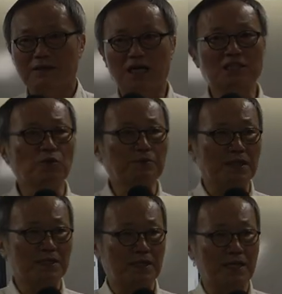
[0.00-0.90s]

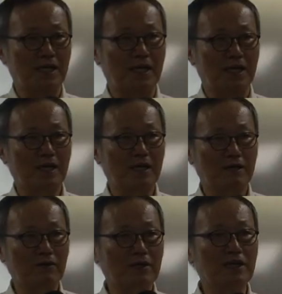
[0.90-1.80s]
45페이지. 예.
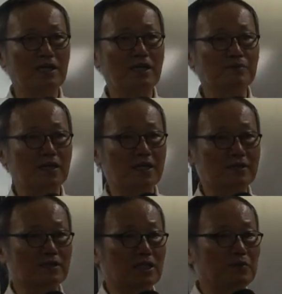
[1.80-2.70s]
그 1, 2, 3,
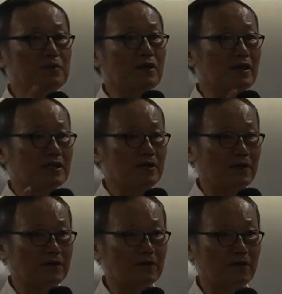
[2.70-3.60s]
4에서 12번까지
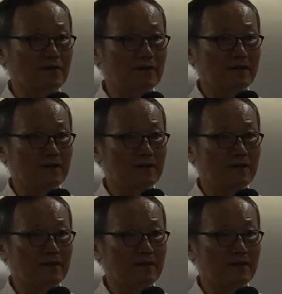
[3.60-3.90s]
되어 있거든요.